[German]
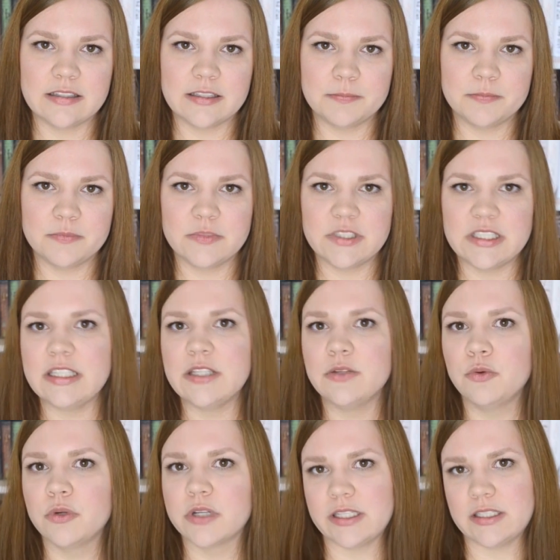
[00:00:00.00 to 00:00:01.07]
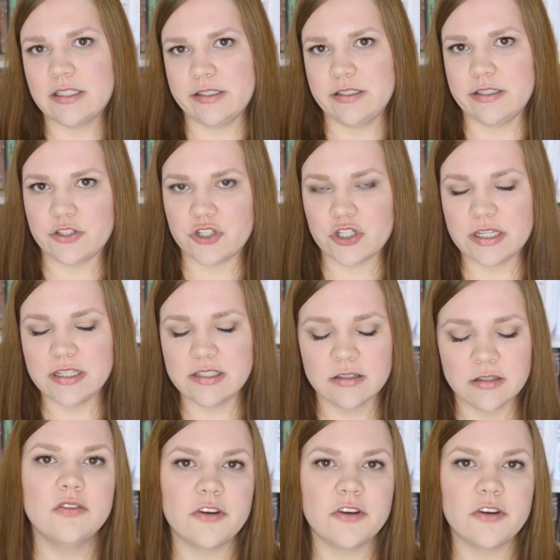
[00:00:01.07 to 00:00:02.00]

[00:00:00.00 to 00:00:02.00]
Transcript: ähm, die EU-Richtlinien statt.